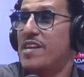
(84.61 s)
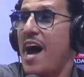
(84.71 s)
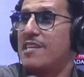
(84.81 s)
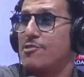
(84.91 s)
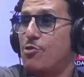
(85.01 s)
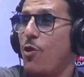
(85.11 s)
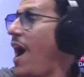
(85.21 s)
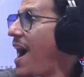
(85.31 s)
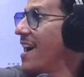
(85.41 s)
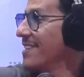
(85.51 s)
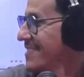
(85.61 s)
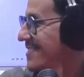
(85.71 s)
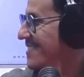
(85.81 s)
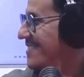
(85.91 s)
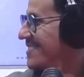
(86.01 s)
نعيزو حي
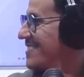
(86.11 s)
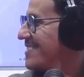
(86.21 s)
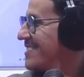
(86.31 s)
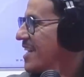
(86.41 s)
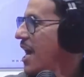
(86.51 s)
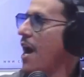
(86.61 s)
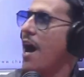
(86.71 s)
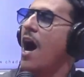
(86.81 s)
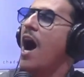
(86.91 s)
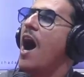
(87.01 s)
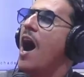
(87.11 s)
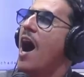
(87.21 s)
مين اللي جاي